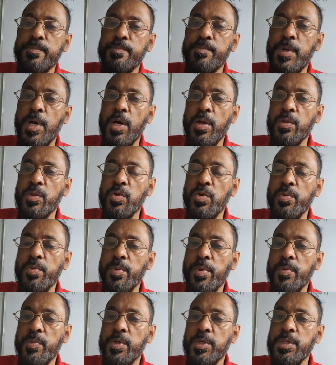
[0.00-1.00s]
ভারতীয়
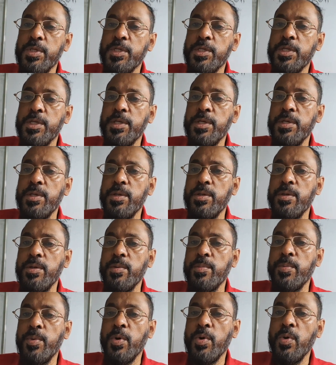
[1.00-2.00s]
উপমহাদেশে
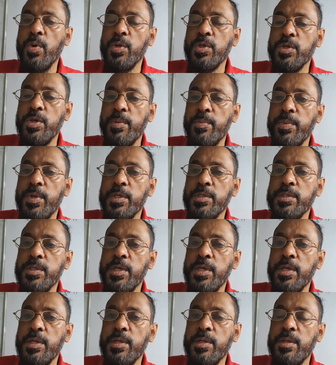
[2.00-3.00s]
মোগল
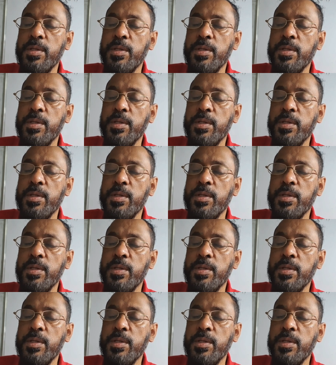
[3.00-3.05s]
সাম্রাজ্যের